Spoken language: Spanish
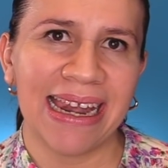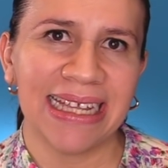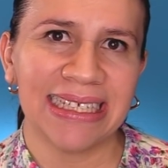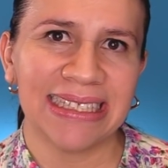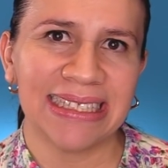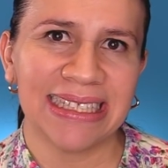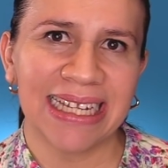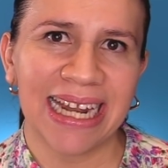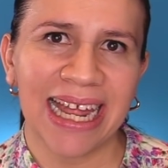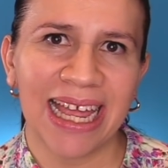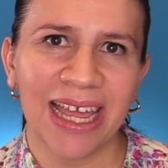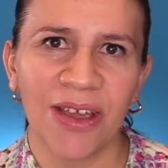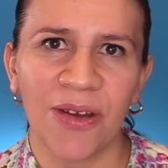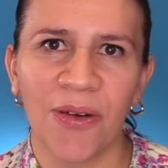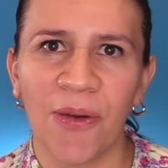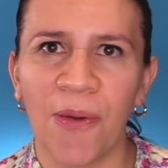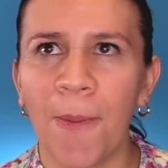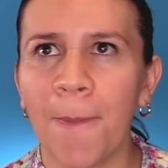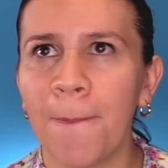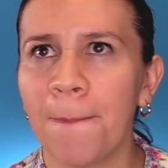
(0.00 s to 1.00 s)
les
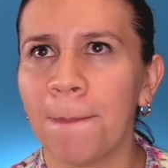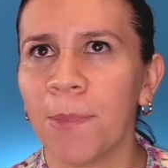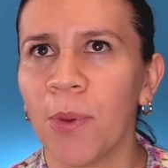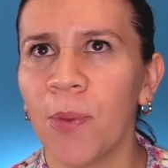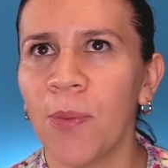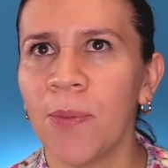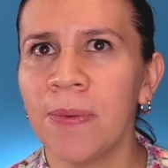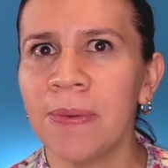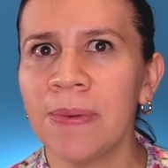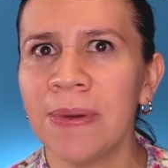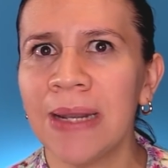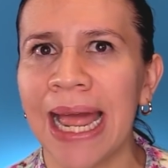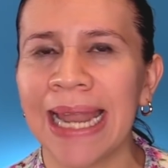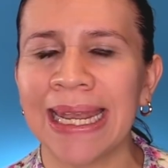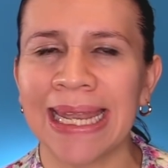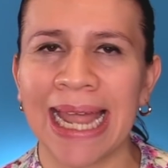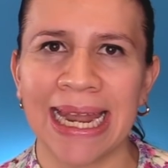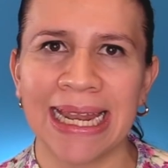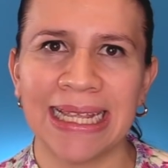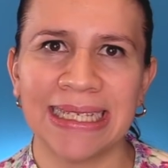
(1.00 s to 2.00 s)
traigo un
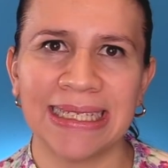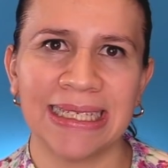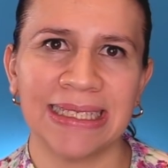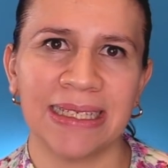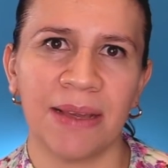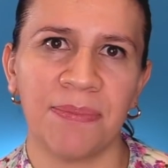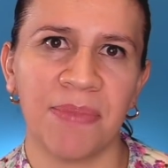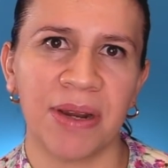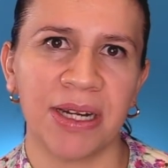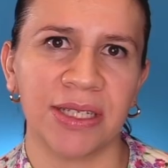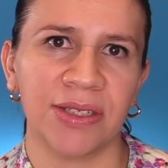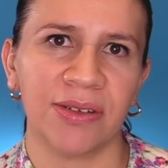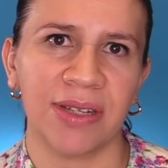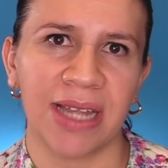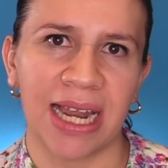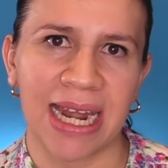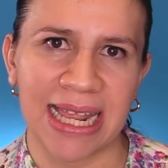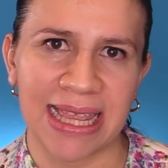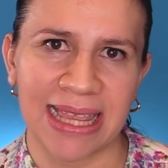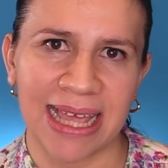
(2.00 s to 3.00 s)
análisis de
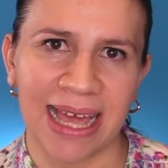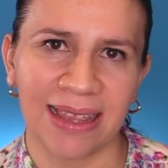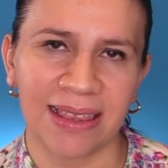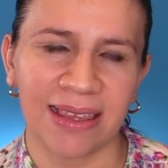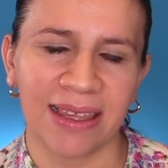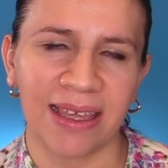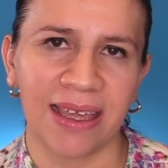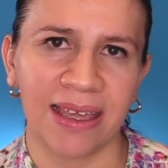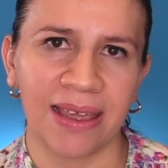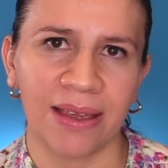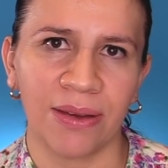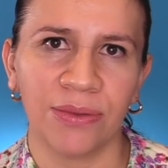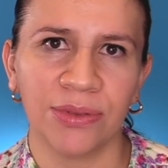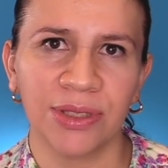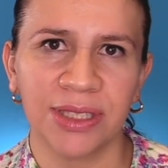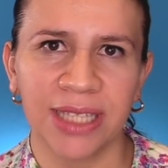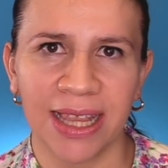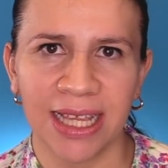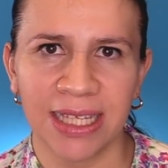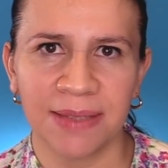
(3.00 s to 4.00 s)
personalidad que
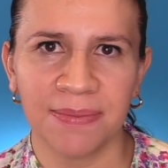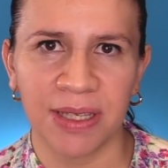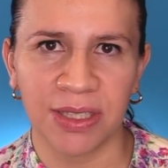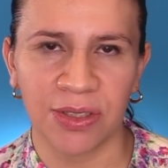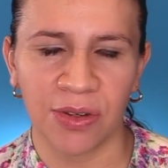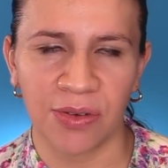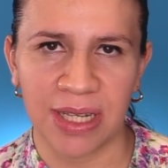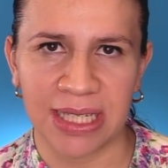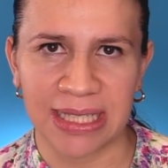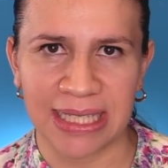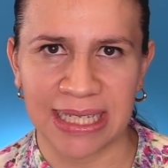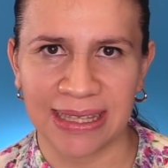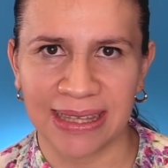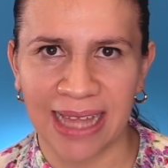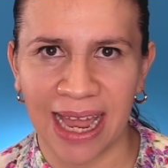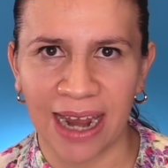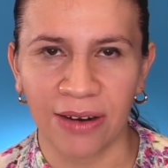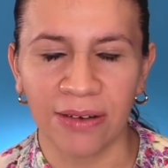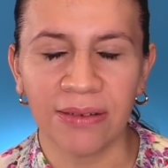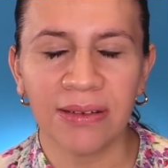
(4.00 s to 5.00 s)
ustedes me
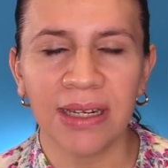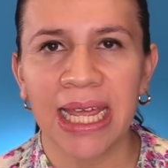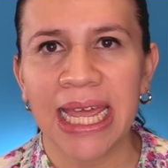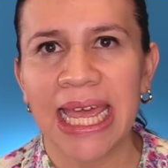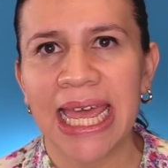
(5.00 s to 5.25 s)
solicitaron,